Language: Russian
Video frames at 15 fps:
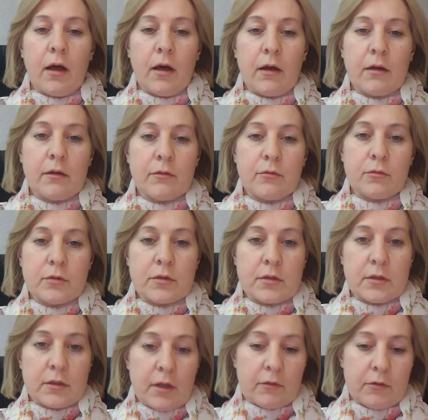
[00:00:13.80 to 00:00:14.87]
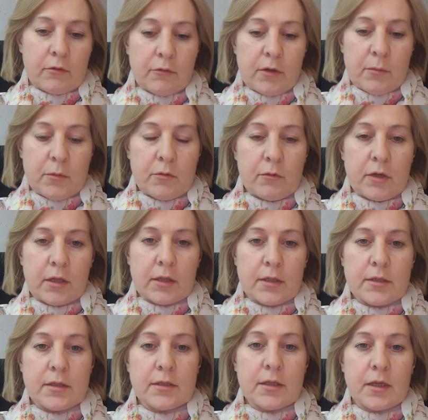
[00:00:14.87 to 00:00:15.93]
А, вот, с недавнего времени
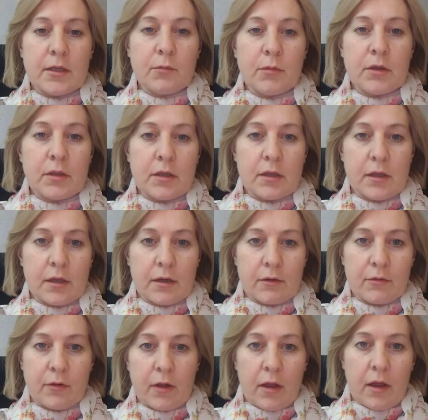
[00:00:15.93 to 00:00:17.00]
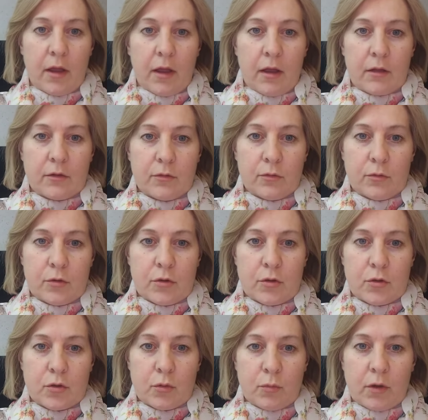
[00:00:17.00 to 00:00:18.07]
увлеклась дизайном интерьеров. Ну и
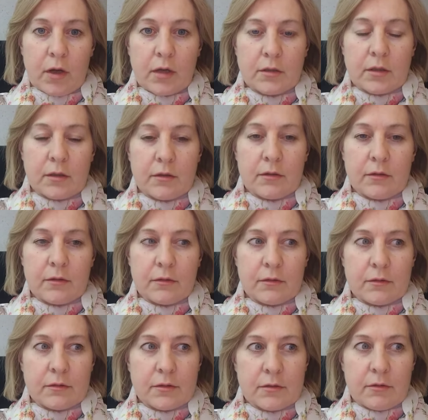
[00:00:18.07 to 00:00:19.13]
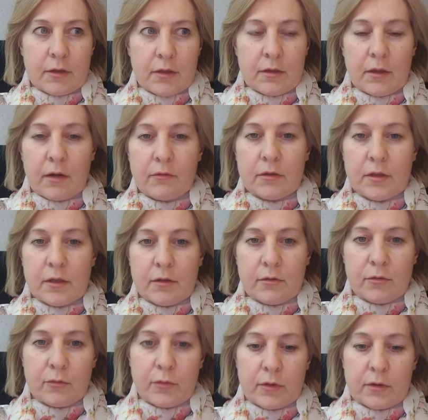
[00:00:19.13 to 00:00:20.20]
чтобы как-то э, свои навыки
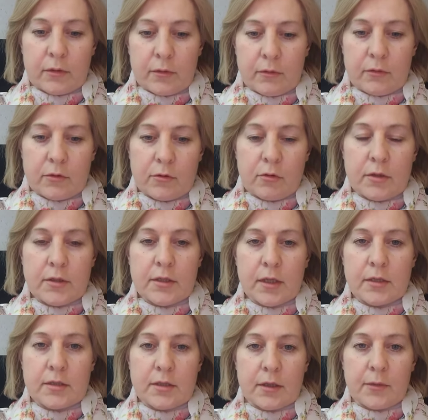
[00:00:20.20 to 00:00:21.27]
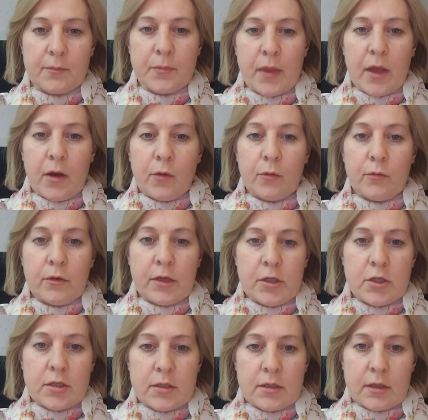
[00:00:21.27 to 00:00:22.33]
в э, визуализации
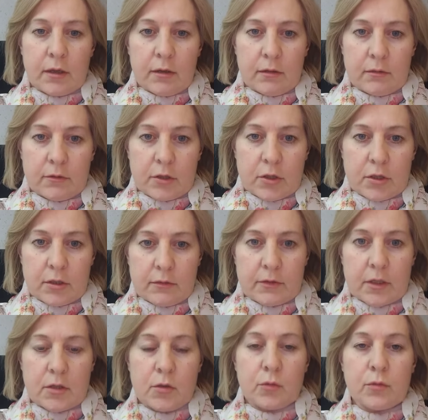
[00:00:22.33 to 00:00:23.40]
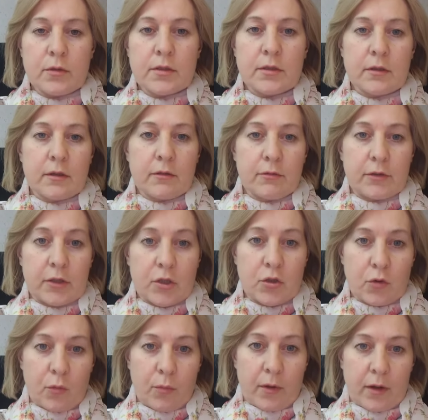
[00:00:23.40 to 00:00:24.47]
увеличить, я решила взять курс
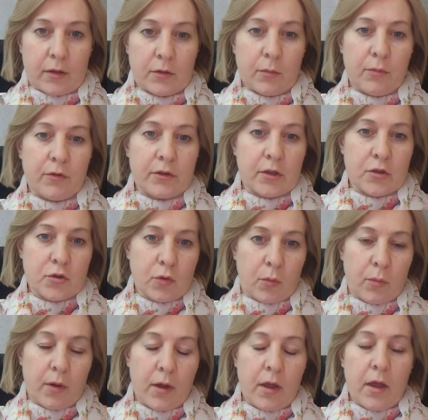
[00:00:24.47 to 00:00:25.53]
фотошопа, э, Adobe Photoshop.